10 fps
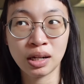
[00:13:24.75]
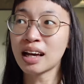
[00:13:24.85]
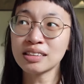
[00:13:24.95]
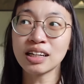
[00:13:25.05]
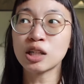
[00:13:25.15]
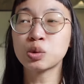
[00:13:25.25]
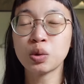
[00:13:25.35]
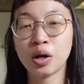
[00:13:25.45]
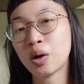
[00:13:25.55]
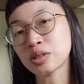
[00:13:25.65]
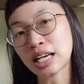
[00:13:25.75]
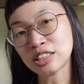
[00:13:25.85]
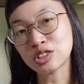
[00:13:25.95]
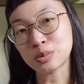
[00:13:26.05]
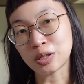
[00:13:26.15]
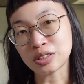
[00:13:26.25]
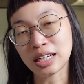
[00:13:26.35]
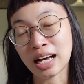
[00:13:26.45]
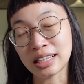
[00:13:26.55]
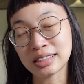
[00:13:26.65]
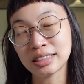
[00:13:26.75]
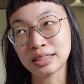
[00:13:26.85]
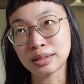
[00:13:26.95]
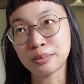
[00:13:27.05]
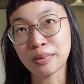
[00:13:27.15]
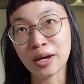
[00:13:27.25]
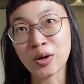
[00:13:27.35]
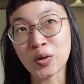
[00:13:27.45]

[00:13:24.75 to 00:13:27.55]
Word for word: 但是他最后三十 percent 还是没有